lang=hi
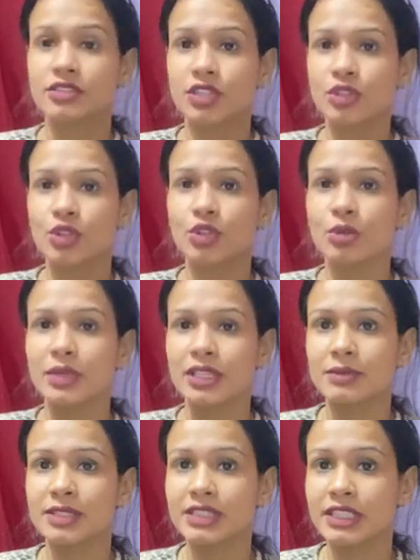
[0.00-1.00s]
सकते हो
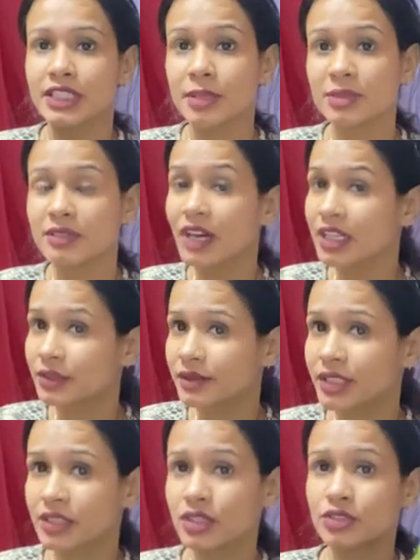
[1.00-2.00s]
मतलब जैसे कि आप दिवाली
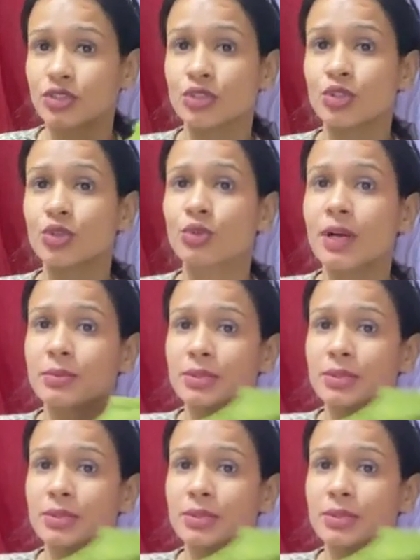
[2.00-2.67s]
वेयर कर सकते हो आप